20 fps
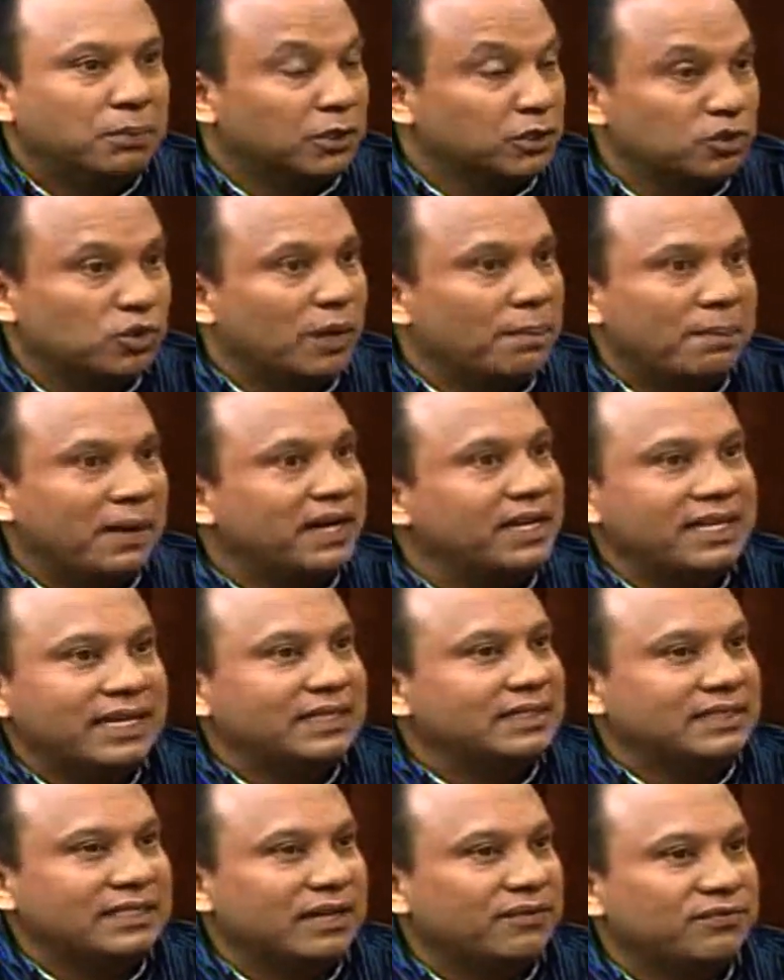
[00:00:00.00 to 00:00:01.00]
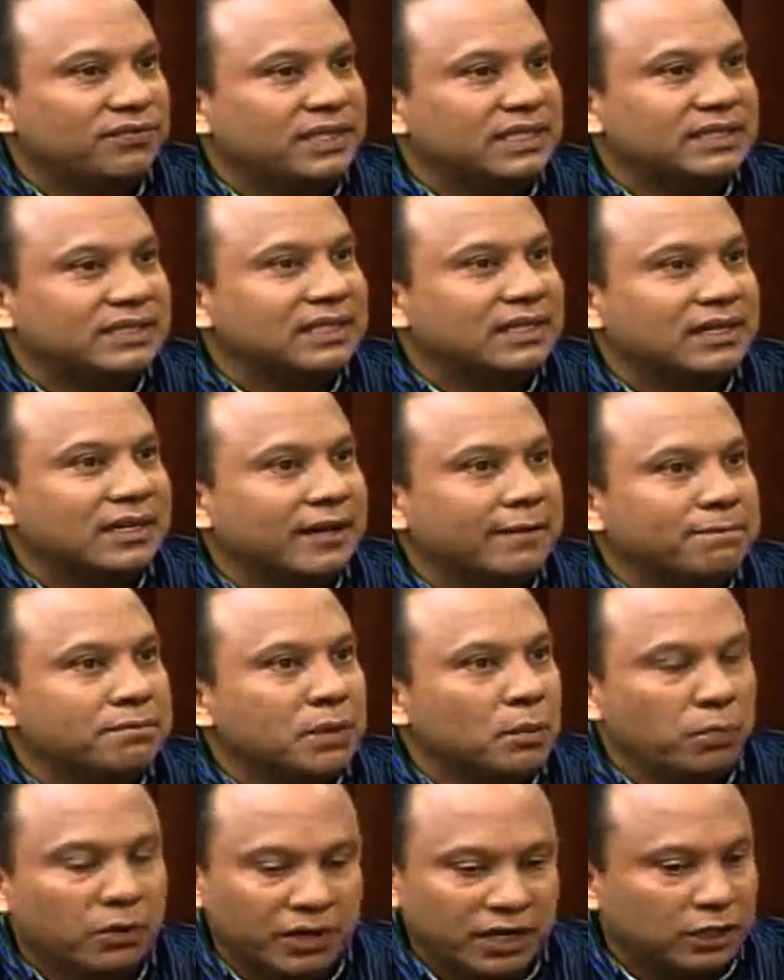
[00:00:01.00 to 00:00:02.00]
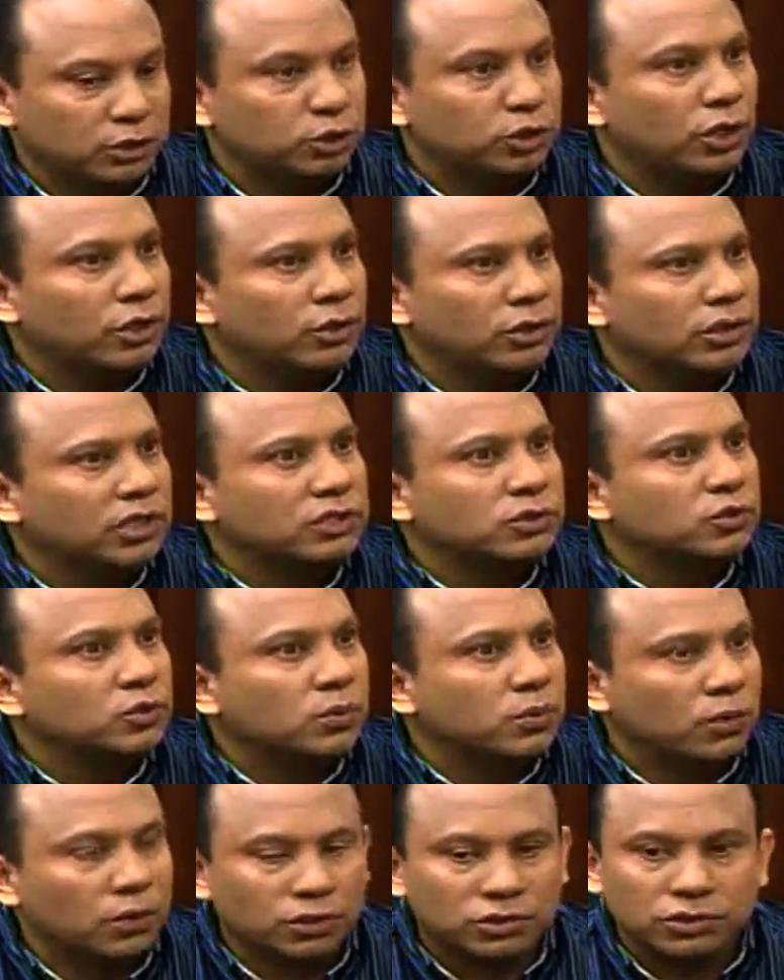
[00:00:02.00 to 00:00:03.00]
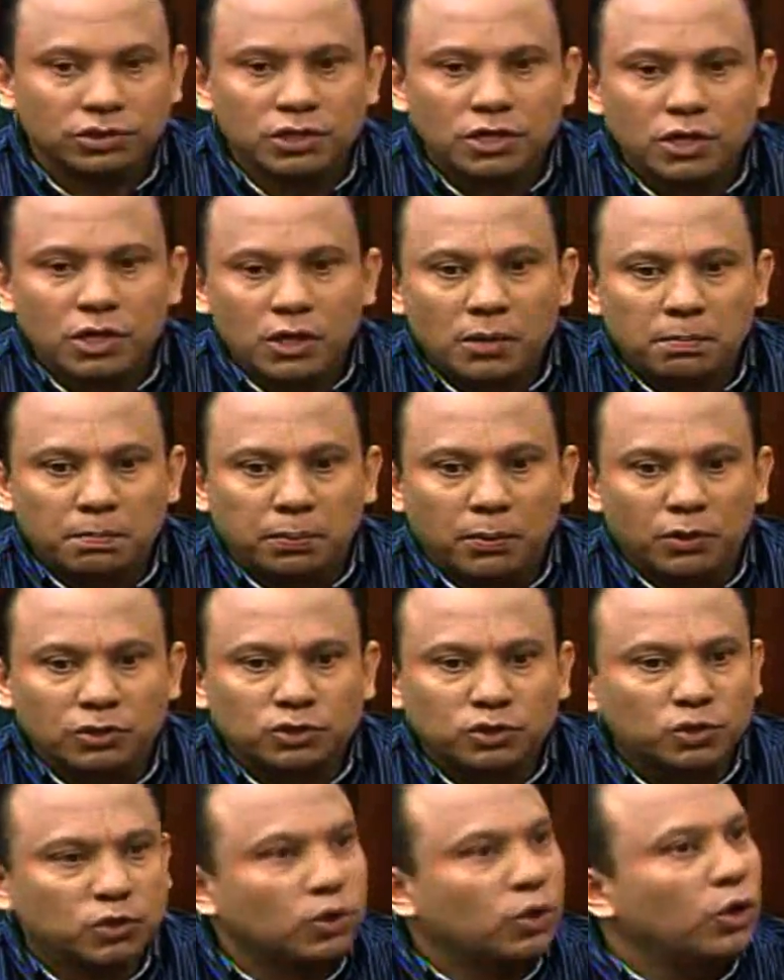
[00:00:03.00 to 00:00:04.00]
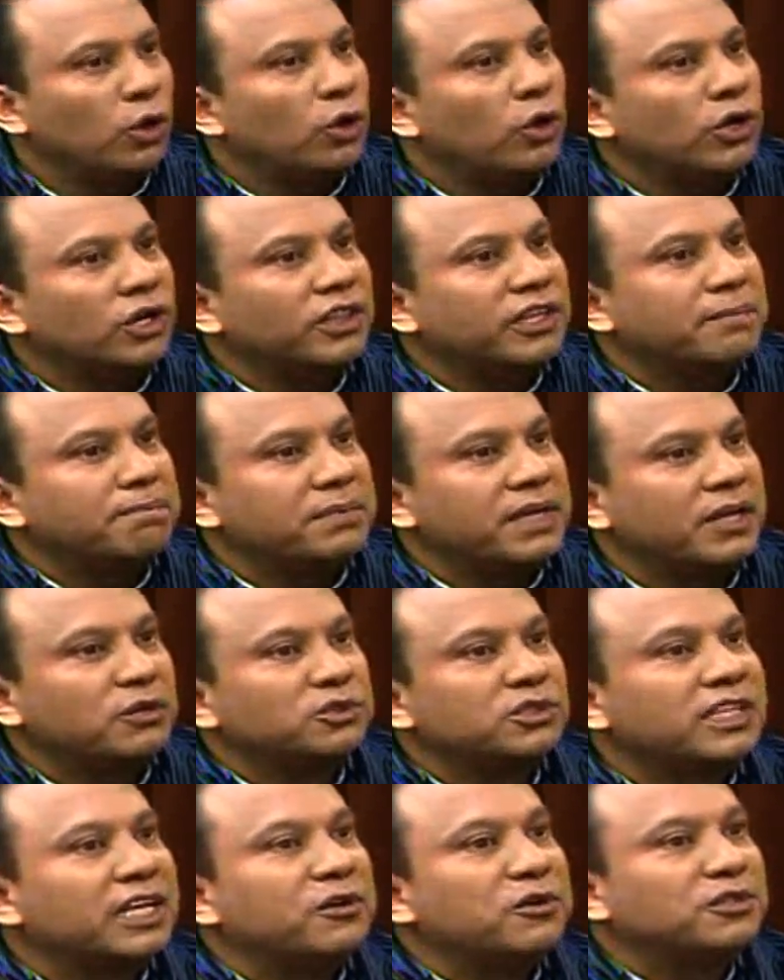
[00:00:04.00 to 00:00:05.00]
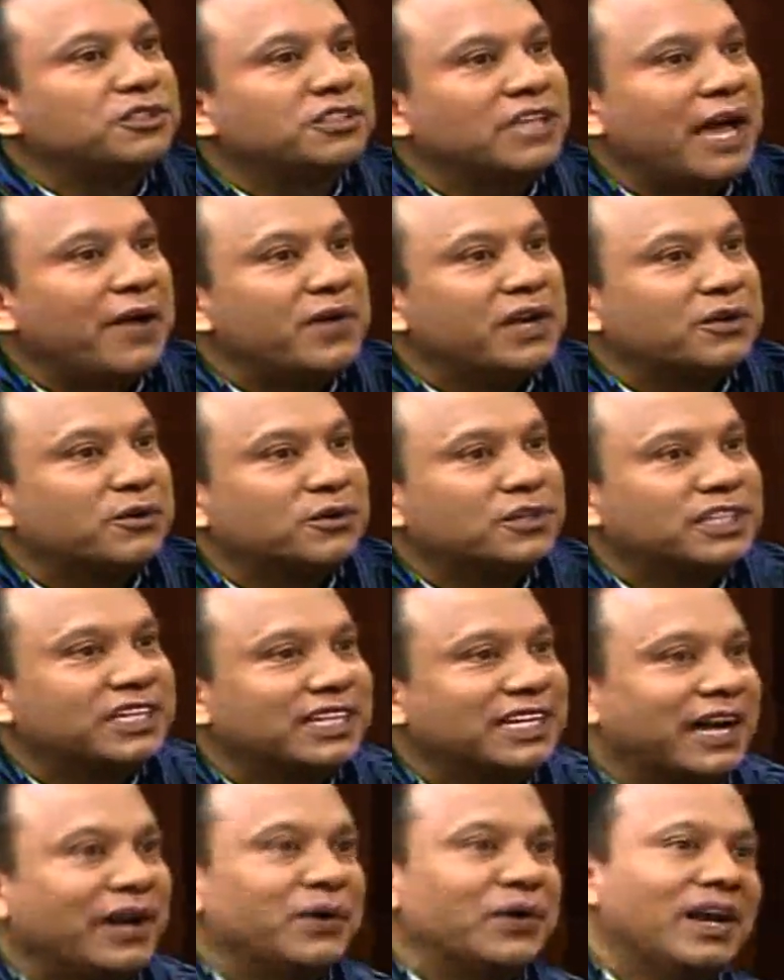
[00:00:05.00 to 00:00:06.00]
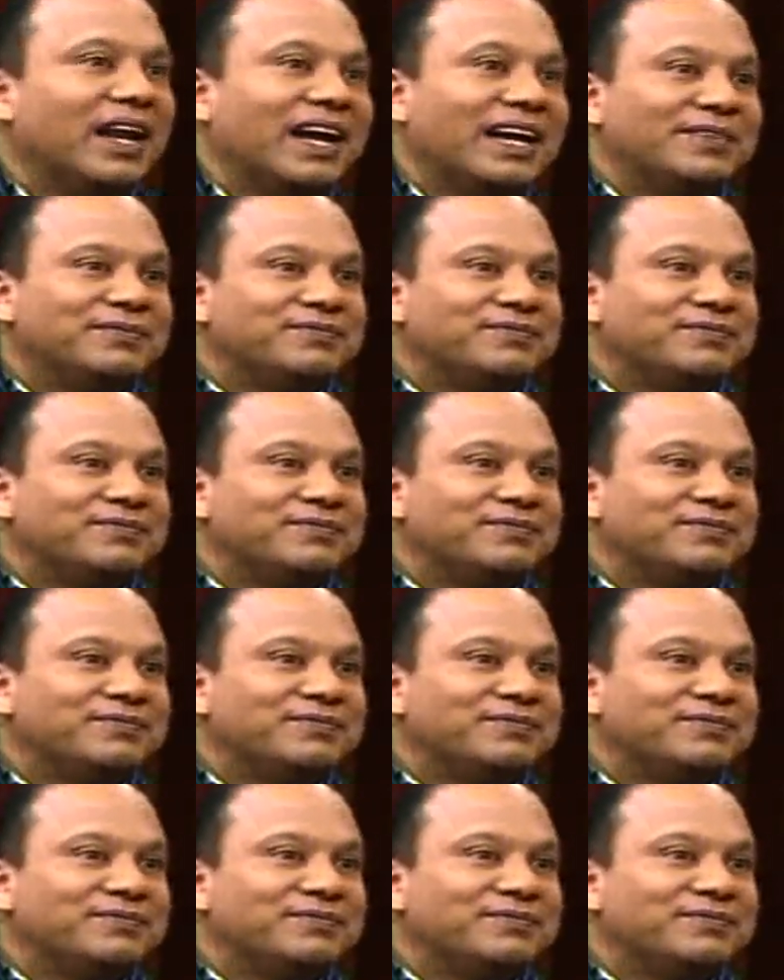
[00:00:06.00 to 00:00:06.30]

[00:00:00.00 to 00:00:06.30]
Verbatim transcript: por su apariencia física, por el tono de su voz, por su color de piel. Usted no sabe con quién habla.